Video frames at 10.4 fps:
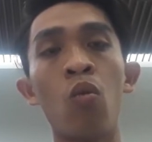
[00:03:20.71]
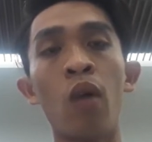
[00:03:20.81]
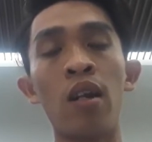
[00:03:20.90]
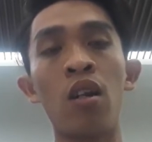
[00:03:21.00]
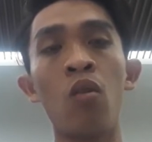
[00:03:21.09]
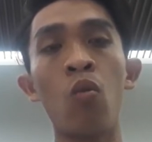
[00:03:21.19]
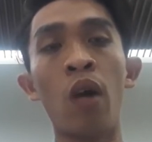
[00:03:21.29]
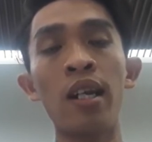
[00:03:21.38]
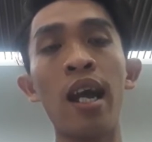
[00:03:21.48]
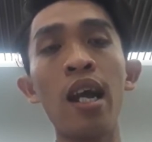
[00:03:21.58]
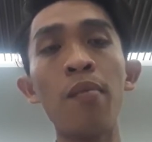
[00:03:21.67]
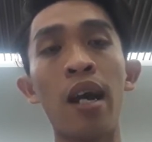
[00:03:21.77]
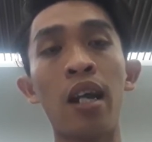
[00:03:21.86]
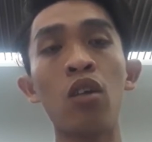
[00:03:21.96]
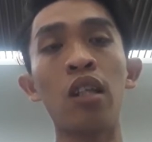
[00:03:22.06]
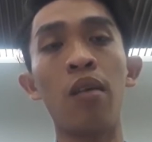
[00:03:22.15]
hoạch, hoạch lá mà
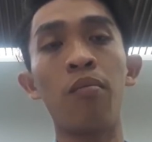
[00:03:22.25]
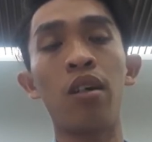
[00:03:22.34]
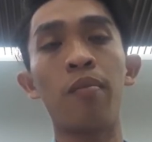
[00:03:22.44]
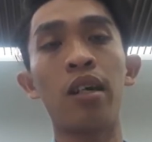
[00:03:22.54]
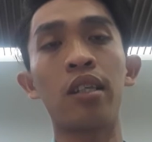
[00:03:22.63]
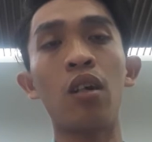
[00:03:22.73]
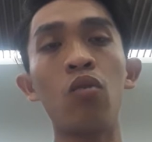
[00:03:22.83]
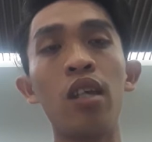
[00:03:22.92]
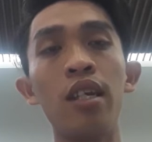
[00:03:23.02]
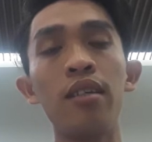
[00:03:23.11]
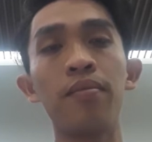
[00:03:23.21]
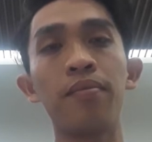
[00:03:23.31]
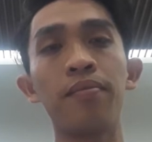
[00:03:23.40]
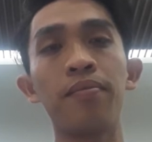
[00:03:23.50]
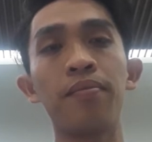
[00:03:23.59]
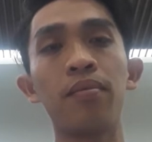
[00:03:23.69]
nó tìm mà sâu chi,
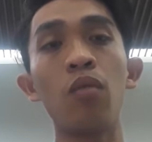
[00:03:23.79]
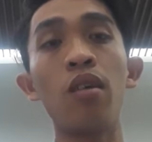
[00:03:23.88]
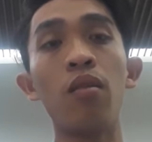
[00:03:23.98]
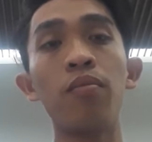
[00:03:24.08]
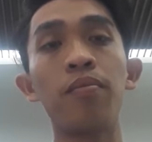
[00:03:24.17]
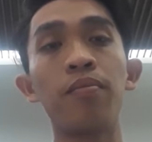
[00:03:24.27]
đúng không?